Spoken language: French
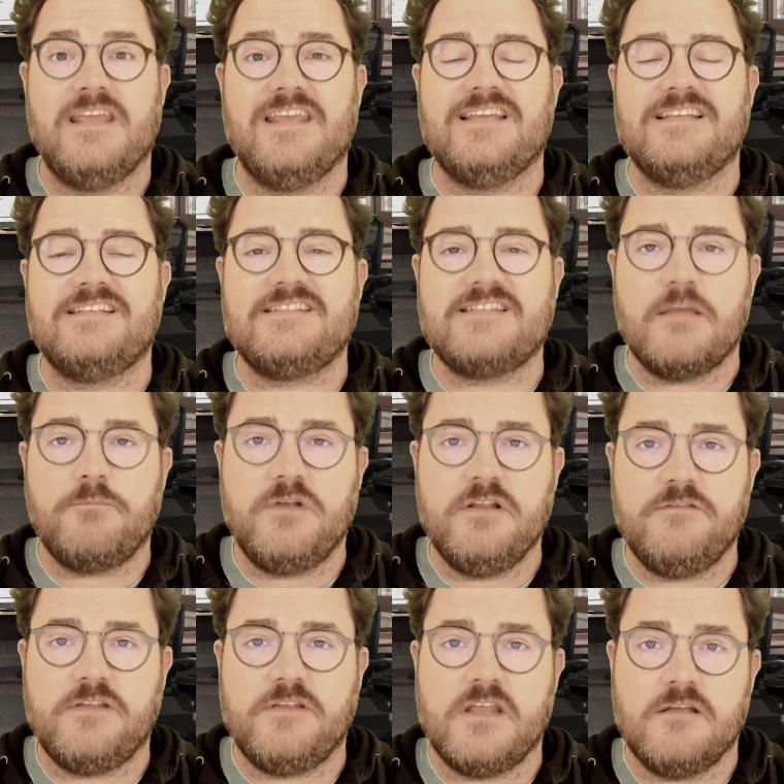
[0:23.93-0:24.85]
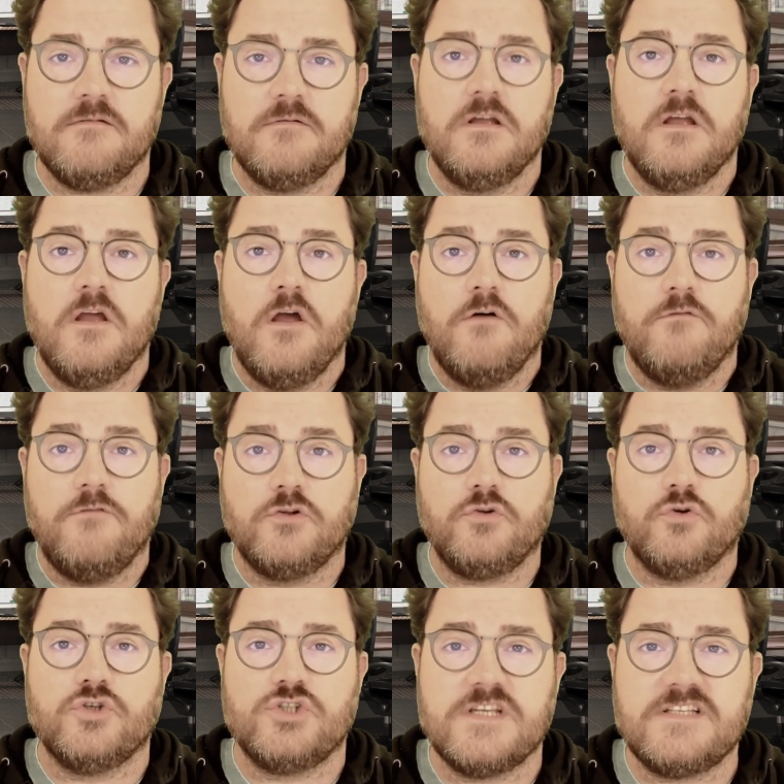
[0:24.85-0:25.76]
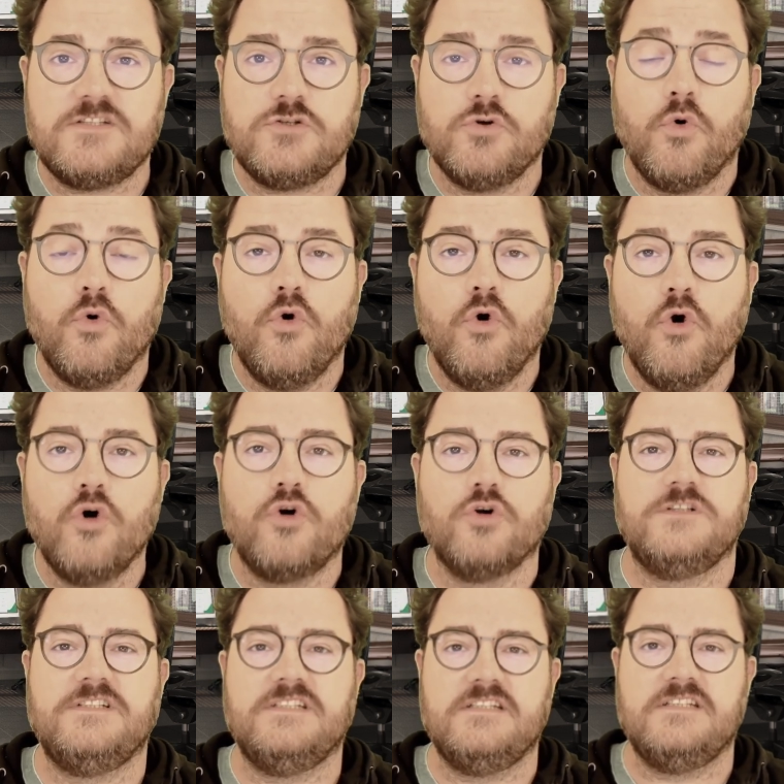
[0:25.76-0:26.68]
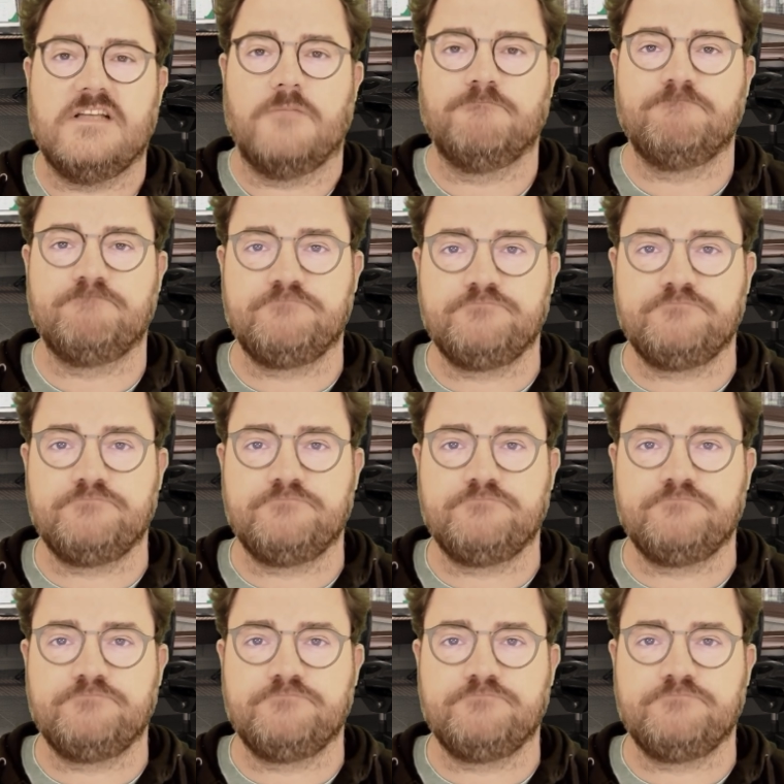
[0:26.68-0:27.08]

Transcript: et simplifier votre gestion au quotidien.